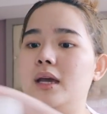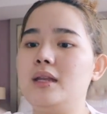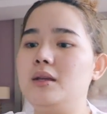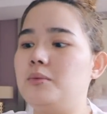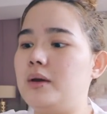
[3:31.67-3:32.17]

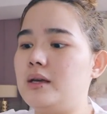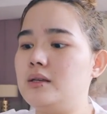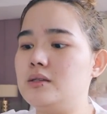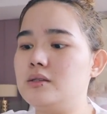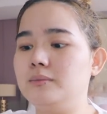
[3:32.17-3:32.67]

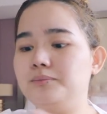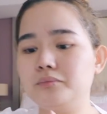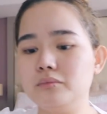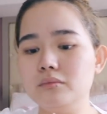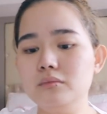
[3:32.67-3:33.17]
Anyways,
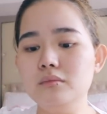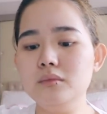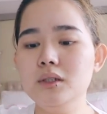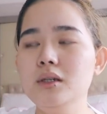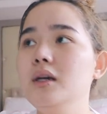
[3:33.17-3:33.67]

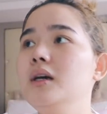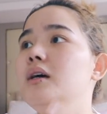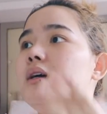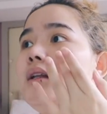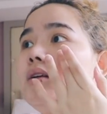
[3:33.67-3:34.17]

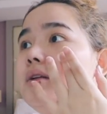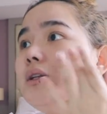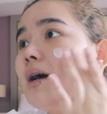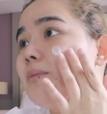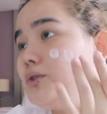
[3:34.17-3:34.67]
hindi ko
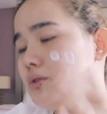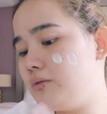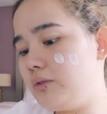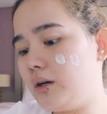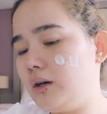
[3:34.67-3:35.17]
natapos
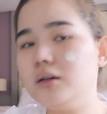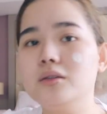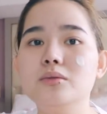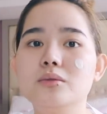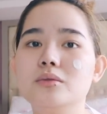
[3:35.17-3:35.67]
yung
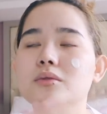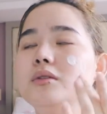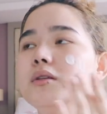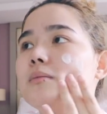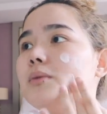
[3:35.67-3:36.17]
vlog nung
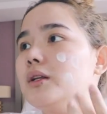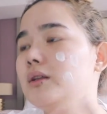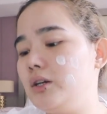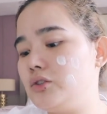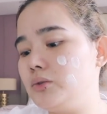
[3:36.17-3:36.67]

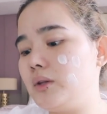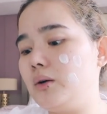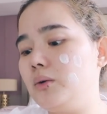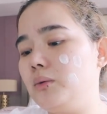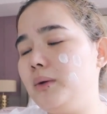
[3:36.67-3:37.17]
nag-birthday shoot
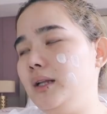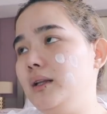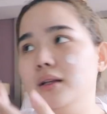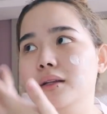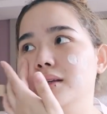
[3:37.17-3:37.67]
ako.
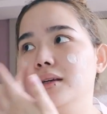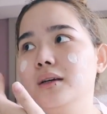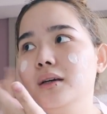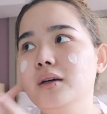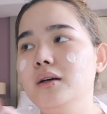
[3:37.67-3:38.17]
Well,
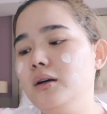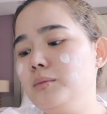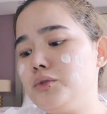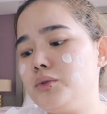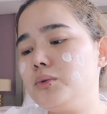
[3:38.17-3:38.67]

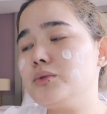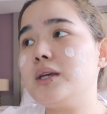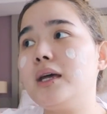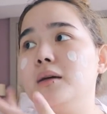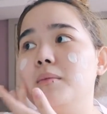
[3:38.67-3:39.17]
I'm so
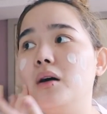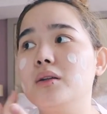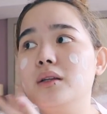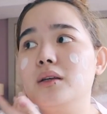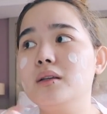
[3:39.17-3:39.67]
sad
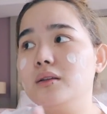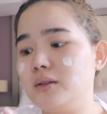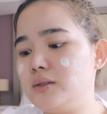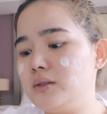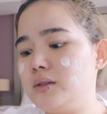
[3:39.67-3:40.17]
about it
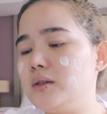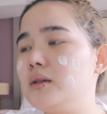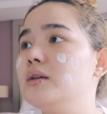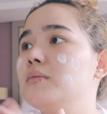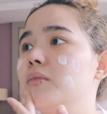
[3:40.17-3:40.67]

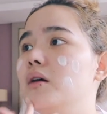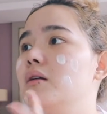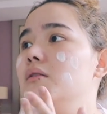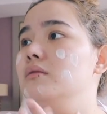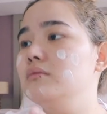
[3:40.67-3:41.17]
kasi
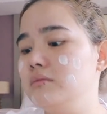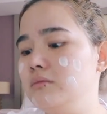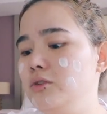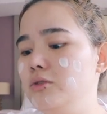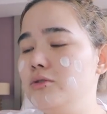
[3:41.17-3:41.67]
parang,
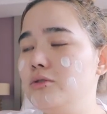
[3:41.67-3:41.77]
you know,